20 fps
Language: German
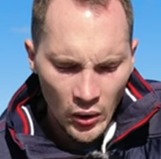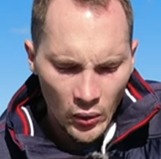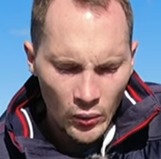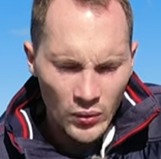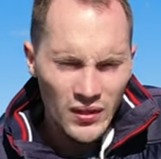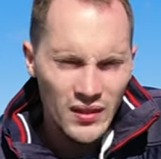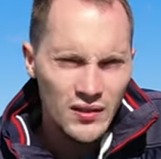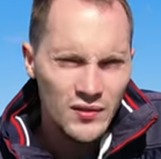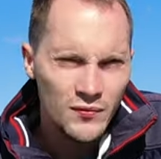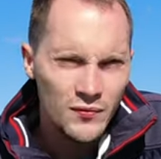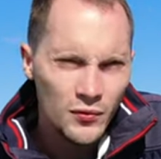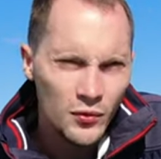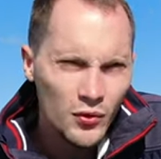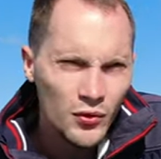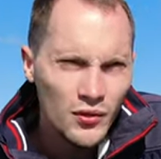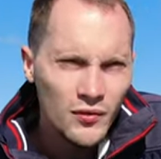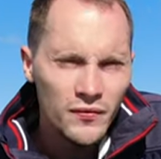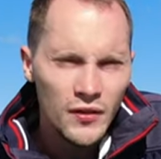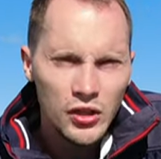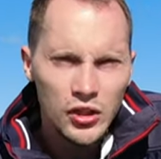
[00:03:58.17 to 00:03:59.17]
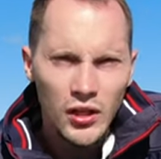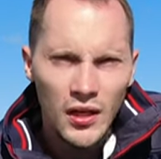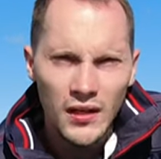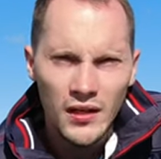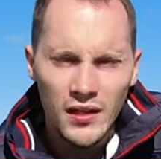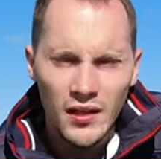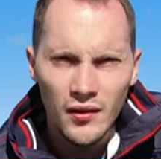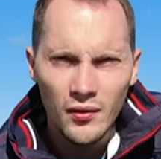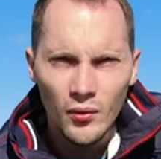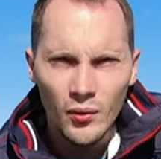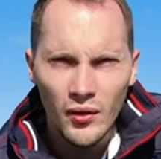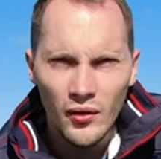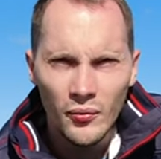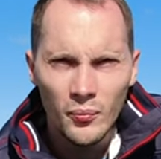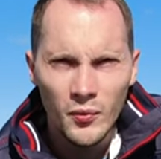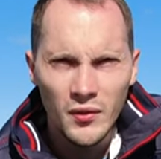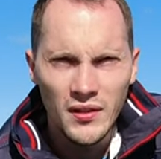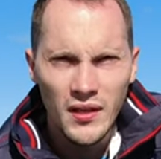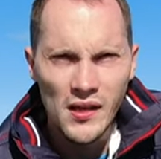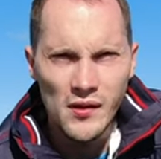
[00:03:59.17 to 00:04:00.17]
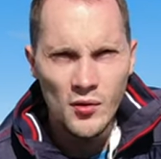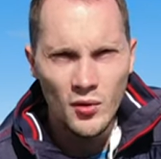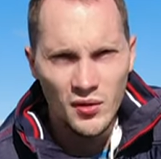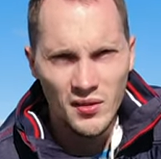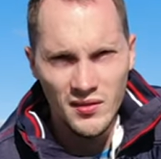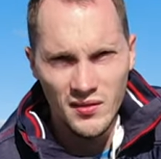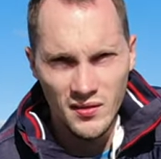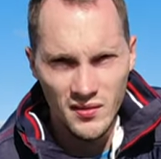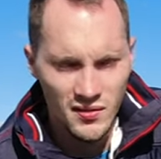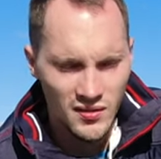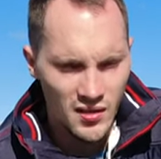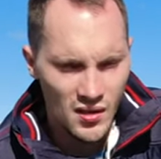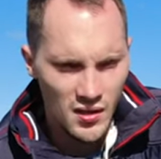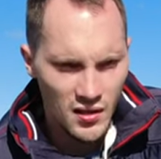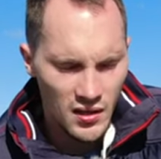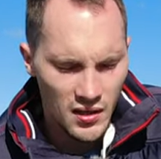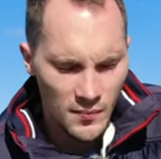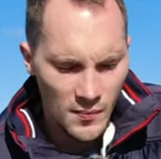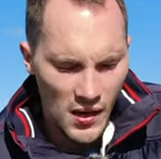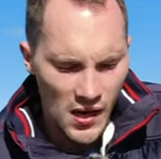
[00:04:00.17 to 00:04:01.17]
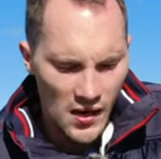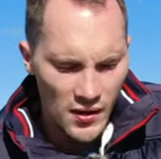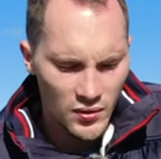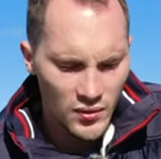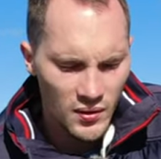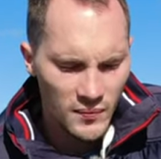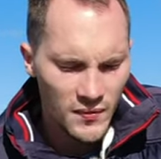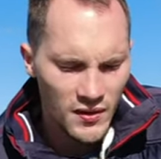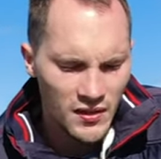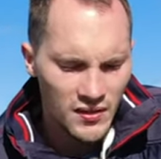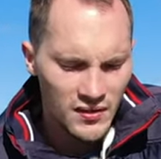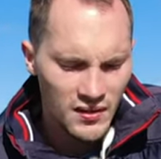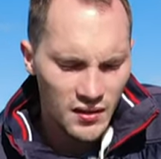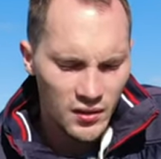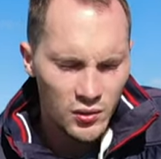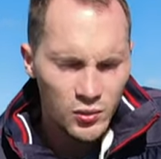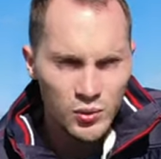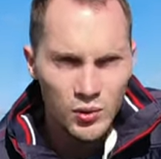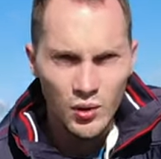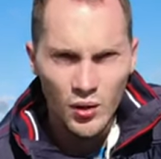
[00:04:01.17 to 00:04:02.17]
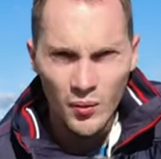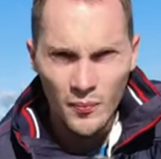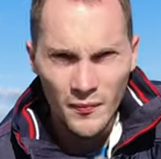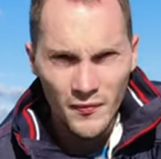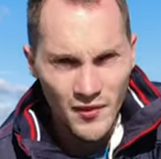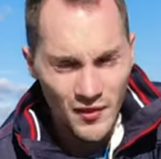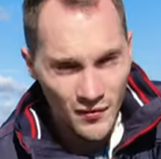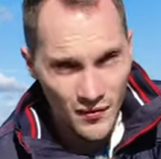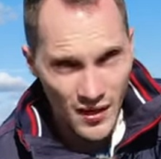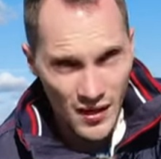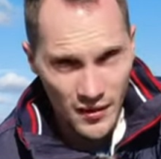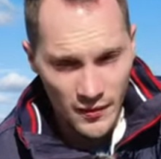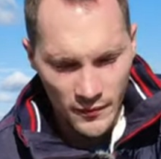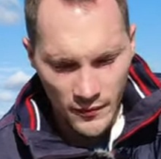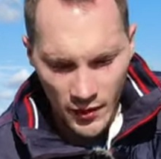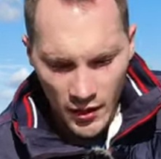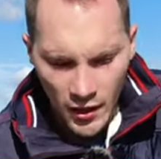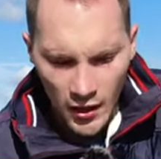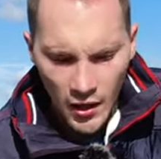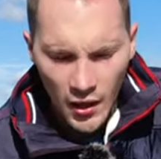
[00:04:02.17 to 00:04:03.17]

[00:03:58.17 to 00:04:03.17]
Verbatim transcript: Und es wird wahrscheinlich ein neues Modell noch dieses Jahr geben. Also haben wir gesagt, gut, komm, wir warten.